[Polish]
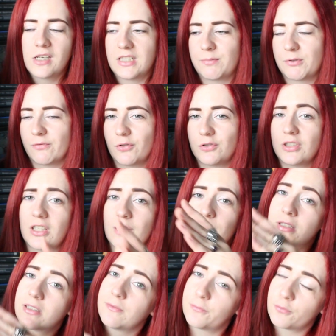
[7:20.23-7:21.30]
gdzie przewodnikiem
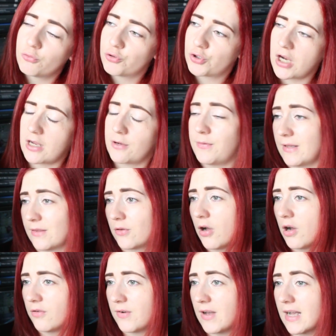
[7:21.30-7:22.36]
jest wróżka
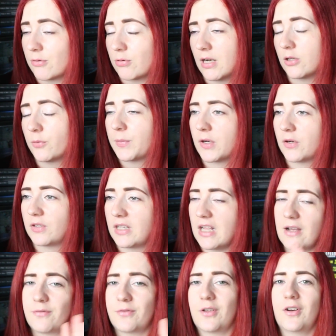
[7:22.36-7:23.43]
kwantowa, która dopiero
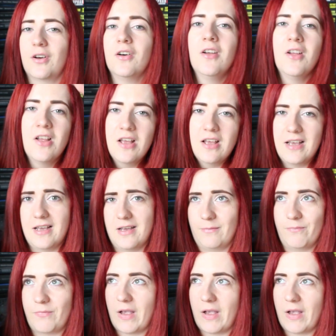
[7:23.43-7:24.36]
niedawno e,